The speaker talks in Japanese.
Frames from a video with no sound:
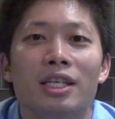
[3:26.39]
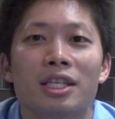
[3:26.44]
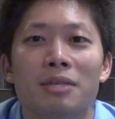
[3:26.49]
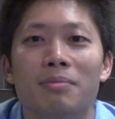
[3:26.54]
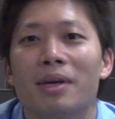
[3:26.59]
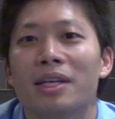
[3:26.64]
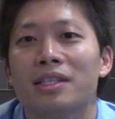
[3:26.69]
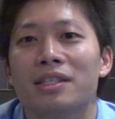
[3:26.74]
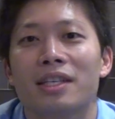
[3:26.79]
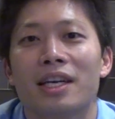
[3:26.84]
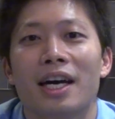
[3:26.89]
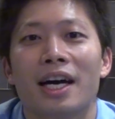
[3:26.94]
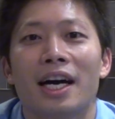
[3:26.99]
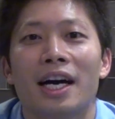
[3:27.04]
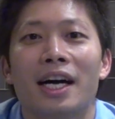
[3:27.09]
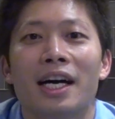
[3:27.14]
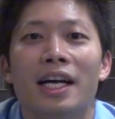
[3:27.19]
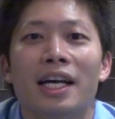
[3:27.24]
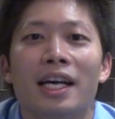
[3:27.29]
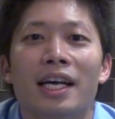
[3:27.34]
います
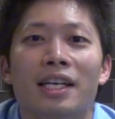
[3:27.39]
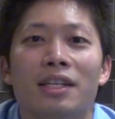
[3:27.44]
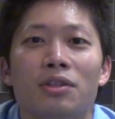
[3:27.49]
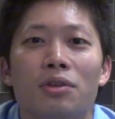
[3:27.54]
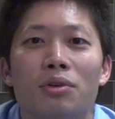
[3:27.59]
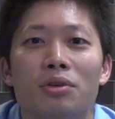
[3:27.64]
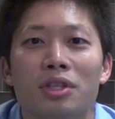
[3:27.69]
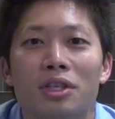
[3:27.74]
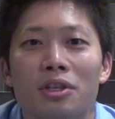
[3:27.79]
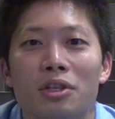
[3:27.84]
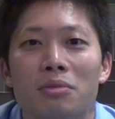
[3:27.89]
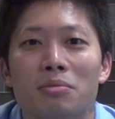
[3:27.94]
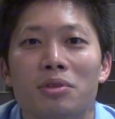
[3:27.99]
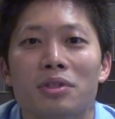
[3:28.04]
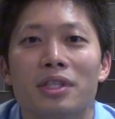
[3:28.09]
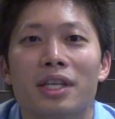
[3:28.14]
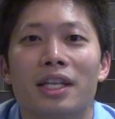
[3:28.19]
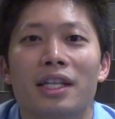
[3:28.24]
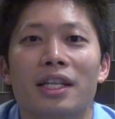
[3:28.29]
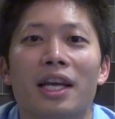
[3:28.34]
がどうせ飲
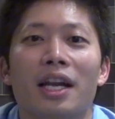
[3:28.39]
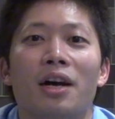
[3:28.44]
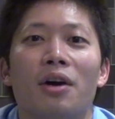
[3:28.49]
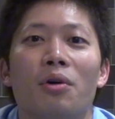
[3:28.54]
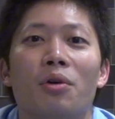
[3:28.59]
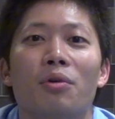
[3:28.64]
むんだったら